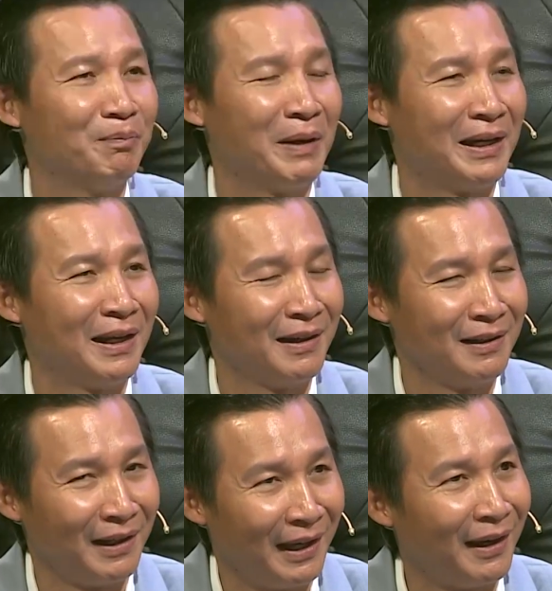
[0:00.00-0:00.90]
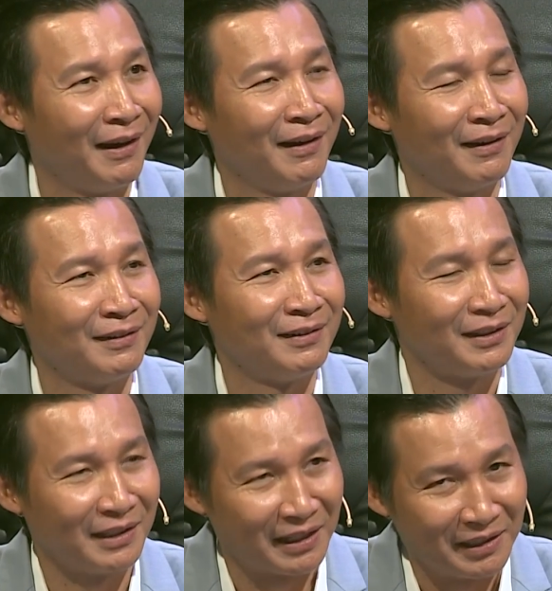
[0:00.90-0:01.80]
mẹ đang nghe
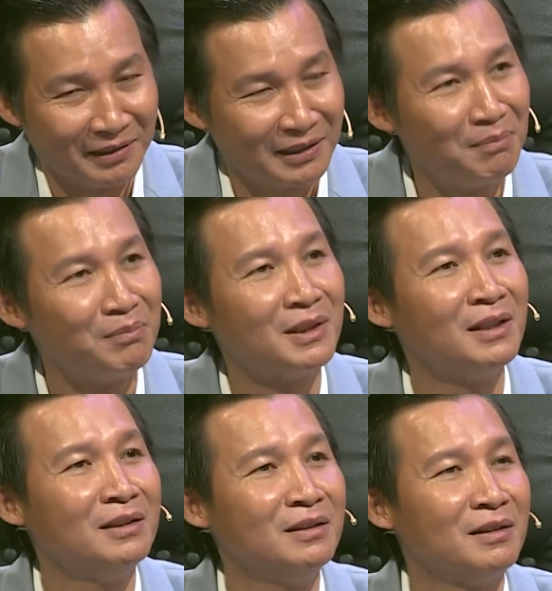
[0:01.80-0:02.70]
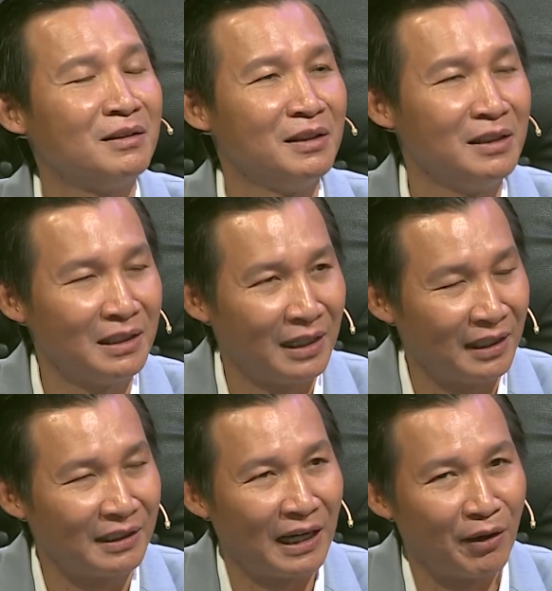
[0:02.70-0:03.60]
tất cả những tâm tư những
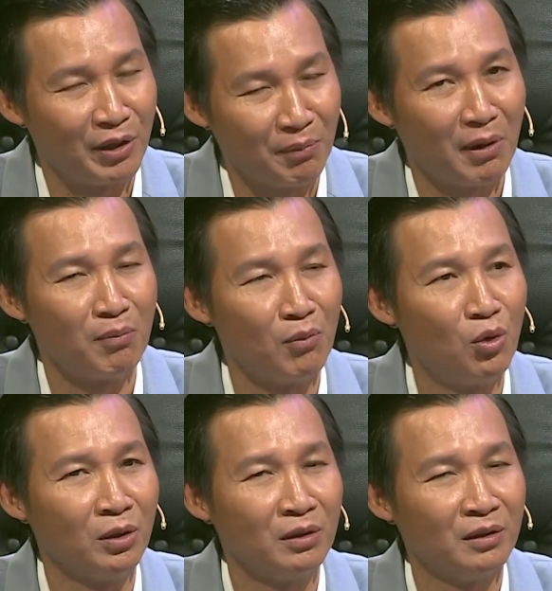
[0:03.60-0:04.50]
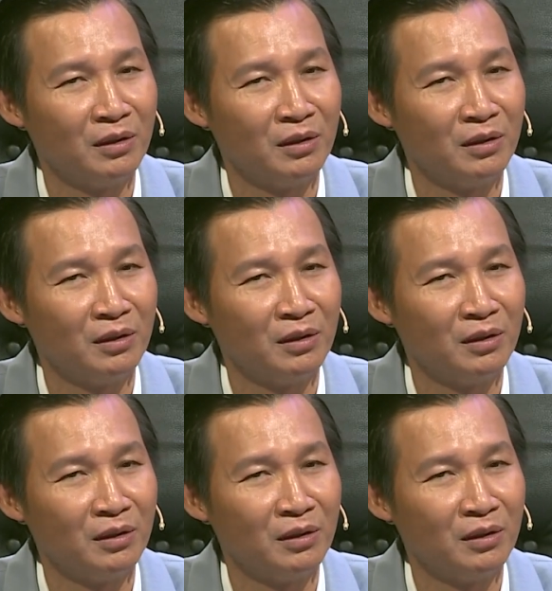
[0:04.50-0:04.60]
khát khao những mong muốn